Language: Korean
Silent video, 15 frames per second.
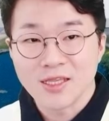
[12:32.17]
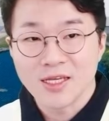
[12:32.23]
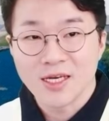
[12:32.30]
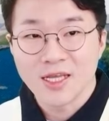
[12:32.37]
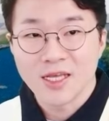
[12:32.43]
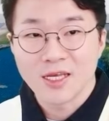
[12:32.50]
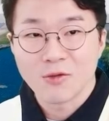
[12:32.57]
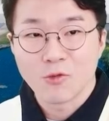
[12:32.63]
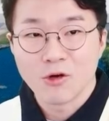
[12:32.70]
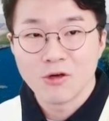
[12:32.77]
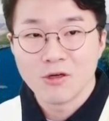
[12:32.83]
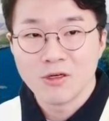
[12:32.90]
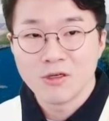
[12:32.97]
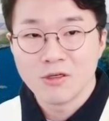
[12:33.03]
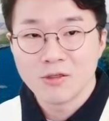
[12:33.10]
옛날에
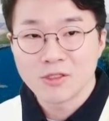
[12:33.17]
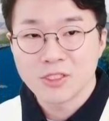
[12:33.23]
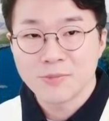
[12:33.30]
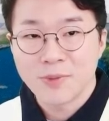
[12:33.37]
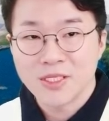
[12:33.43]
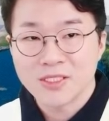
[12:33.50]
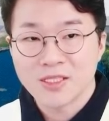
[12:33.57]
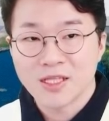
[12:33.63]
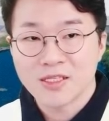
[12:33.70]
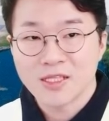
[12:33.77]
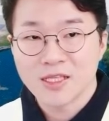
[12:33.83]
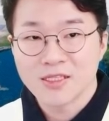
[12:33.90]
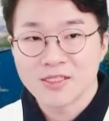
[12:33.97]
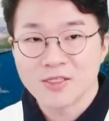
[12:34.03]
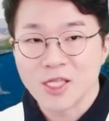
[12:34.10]
월세 배치 될
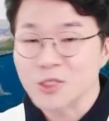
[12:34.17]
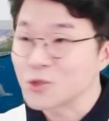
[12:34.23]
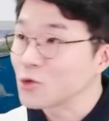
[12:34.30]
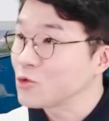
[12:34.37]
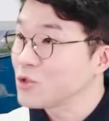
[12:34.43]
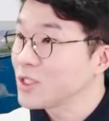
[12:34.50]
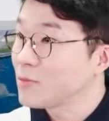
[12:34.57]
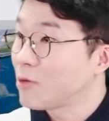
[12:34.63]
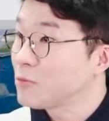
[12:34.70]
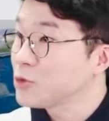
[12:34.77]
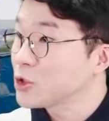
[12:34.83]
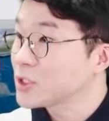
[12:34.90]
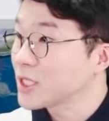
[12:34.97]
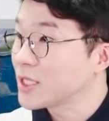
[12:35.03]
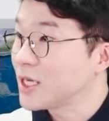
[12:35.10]
때는 됐어도 이제
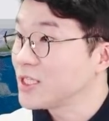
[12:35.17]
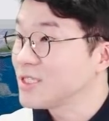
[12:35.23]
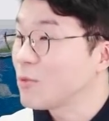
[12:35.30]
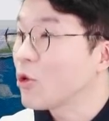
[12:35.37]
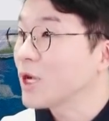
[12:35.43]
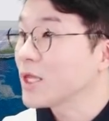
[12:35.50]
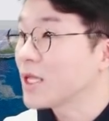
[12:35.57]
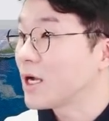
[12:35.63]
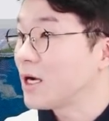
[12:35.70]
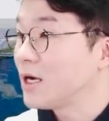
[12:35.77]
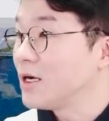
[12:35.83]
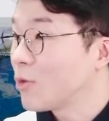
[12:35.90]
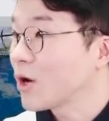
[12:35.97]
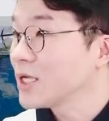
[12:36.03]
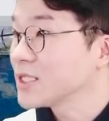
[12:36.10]
멈췄잖아 이제 못 간다
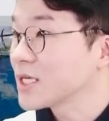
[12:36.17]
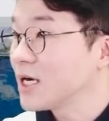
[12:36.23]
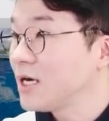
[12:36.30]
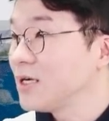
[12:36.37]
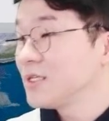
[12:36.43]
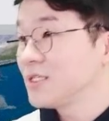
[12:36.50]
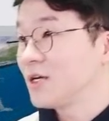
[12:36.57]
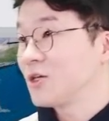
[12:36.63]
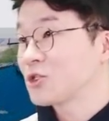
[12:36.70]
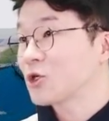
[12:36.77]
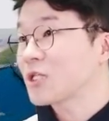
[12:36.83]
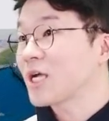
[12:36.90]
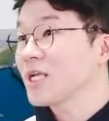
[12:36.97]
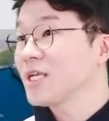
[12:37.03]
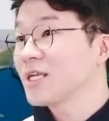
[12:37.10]
못 가니까 어,
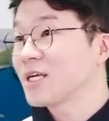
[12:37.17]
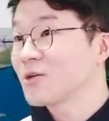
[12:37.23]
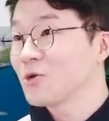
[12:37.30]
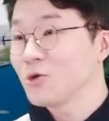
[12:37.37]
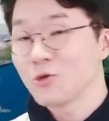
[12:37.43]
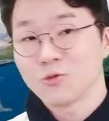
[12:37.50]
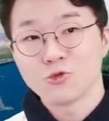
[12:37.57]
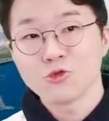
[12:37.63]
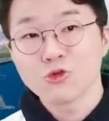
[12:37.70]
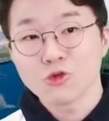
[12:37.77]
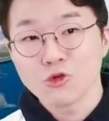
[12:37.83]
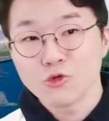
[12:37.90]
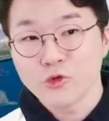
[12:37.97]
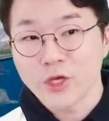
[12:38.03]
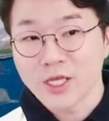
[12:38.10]
적당히 일하고
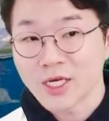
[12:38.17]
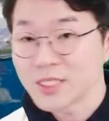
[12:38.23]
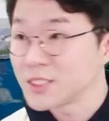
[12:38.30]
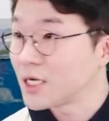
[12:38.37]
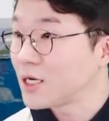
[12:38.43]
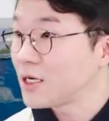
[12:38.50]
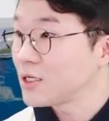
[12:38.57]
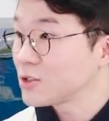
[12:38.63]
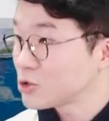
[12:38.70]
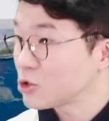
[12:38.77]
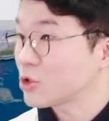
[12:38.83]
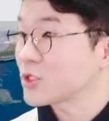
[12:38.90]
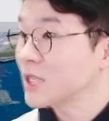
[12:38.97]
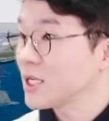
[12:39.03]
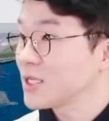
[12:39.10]
누구를 위해 일하냐
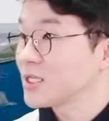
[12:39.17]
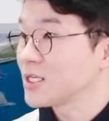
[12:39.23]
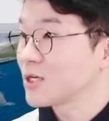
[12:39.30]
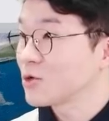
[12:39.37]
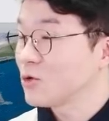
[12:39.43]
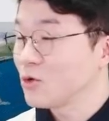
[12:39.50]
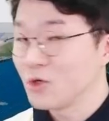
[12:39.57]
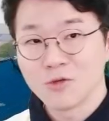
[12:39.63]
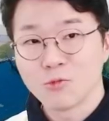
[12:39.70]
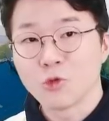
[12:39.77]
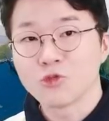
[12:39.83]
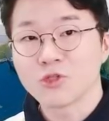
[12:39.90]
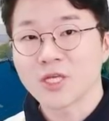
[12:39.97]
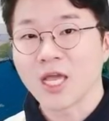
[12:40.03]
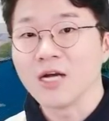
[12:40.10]
적당히 일하고
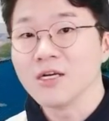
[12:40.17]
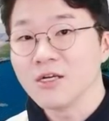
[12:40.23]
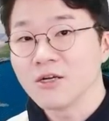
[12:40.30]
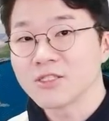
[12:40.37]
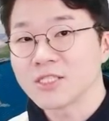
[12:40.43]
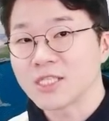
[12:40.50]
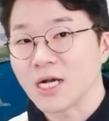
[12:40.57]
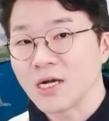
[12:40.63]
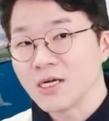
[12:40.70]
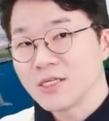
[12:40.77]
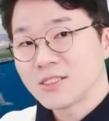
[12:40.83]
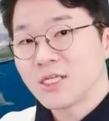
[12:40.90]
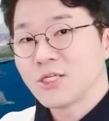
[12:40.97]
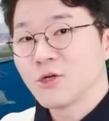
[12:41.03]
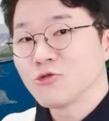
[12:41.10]
모두 게을러지자
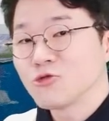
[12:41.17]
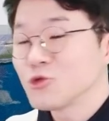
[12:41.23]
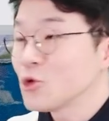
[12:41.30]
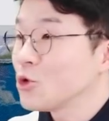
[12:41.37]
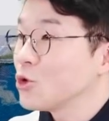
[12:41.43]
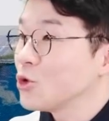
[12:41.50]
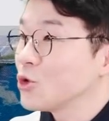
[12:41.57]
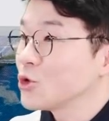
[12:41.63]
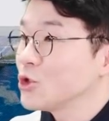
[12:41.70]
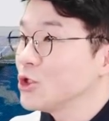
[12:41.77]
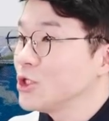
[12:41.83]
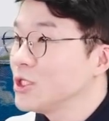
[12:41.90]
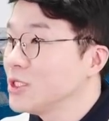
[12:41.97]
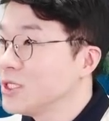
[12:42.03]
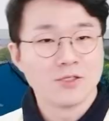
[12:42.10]
이런
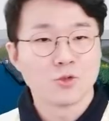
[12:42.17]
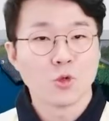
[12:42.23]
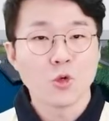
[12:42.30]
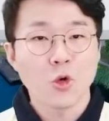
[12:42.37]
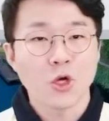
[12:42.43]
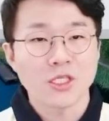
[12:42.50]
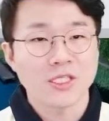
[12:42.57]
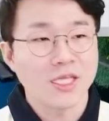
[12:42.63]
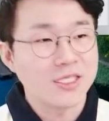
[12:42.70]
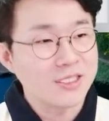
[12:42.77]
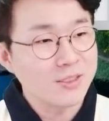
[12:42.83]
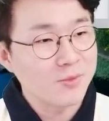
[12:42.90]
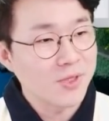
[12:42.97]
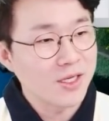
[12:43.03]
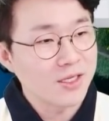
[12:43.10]
운동을 좋은 것 같진
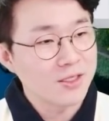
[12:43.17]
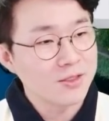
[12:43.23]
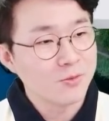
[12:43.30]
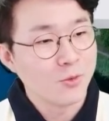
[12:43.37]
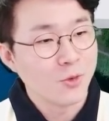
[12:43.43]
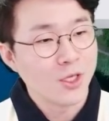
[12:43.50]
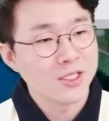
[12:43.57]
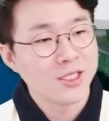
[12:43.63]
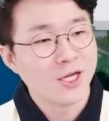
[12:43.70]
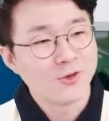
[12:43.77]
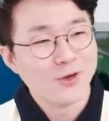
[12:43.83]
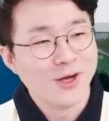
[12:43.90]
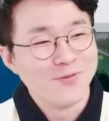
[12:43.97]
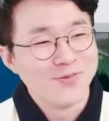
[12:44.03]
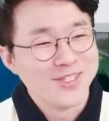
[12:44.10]
않지만 뭐
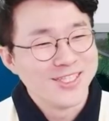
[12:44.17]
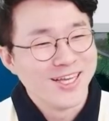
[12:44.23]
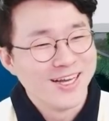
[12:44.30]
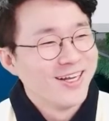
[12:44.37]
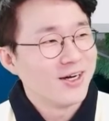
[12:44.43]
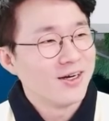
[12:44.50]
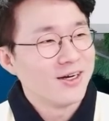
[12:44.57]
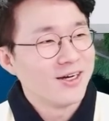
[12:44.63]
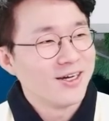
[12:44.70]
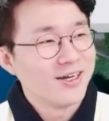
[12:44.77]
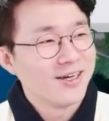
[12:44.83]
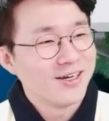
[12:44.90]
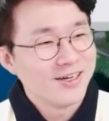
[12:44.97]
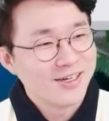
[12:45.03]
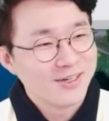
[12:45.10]
한다고 합니다
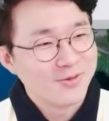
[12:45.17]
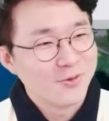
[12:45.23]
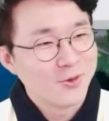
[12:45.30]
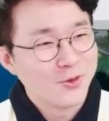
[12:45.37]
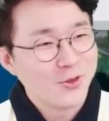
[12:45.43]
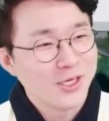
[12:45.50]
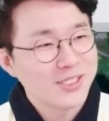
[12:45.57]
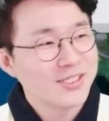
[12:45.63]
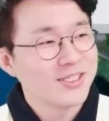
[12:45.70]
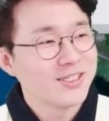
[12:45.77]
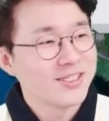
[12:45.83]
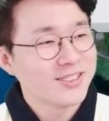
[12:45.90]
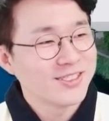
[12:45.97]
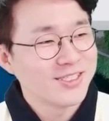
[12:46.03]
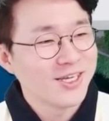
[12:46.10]
아, 뭐,
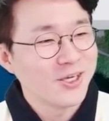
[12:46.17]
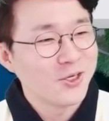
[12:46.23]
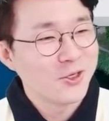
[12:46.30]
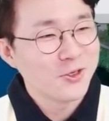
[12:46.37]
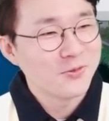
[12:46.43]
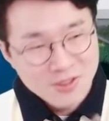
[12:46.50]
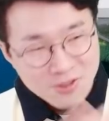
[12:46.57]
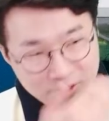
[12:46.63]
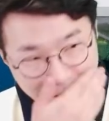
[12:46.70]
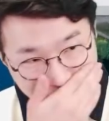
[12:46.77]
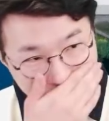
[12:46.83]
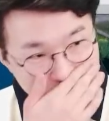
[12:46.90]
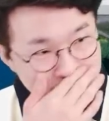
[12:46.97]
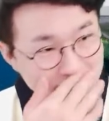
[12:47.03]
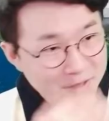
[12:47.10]
하여튼, 그래요.
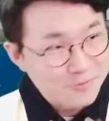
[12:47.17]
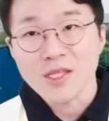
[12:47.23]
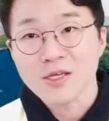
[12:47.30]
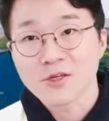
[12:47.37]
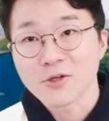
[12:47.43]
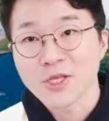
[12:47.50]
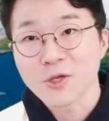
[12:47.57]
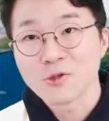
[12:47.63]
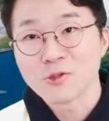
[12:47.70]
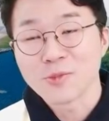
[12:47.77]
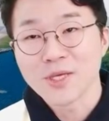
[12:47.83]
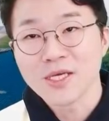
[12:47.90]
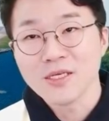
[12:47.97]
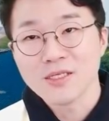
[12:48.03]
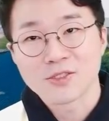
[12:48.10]
그렇다고 합니다. 그런 게
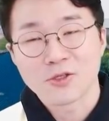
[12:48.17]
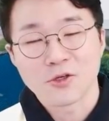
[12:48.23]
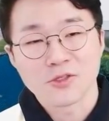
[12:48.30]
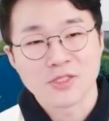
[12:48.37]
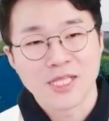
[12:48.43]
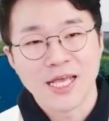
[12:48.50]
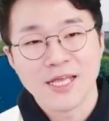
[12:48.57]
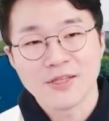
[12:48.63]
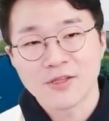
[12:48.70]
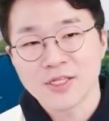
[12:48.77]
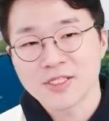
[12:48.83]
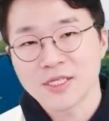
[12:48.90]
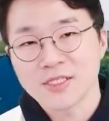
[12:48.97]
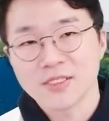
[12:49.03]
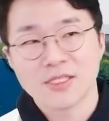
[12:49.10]
요즘에 저런
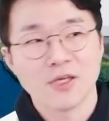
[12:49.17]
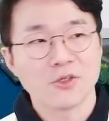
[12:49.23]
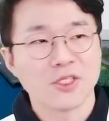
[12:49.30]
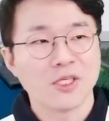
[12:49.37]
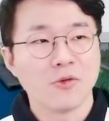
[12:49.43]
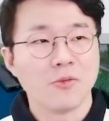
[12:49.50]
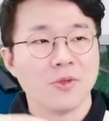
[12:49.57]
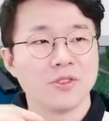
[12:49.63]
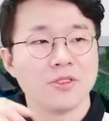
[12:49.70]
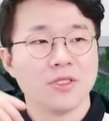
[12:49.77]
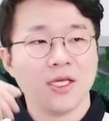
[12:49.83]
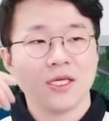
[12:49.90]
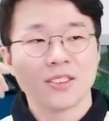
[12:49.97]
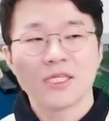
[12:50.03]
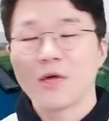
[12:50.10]
대퇴사 시대 어떻게 보면은
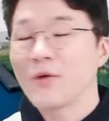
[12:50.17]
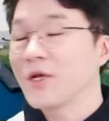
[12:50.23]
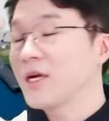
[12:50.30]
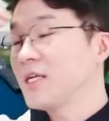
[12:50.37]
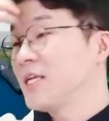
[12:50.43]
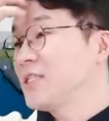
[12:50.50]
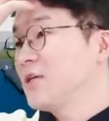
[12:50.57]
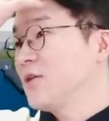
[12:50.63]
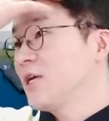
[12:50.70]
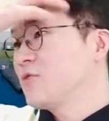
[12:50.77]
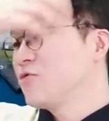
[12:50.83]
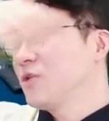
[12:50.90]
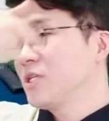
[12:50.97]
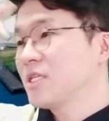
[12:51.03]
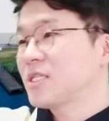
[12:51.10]
사회가 예전에
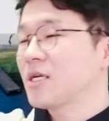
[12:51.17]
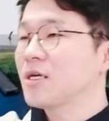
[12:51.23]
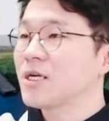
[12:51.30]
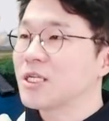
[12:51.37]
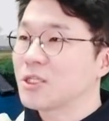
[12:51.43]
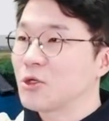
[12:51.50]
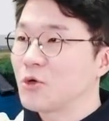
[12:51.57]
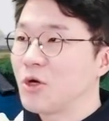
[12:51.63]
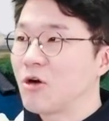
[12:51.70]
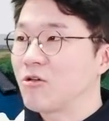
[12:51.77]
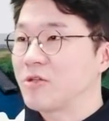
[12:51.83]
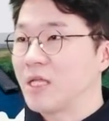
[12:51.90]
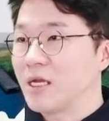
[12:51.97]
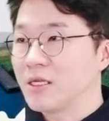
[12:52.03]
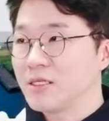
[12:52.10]
우리가 생각했던
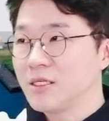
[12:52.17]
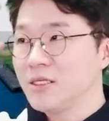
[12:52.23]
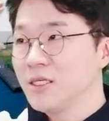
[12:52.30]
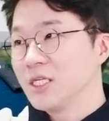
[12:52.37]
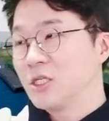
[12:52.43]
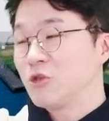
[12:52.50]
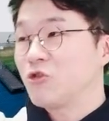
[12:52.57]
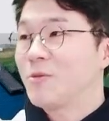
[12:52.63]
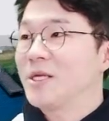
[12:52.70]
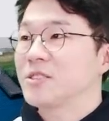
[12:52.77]
거하고 다르게 기술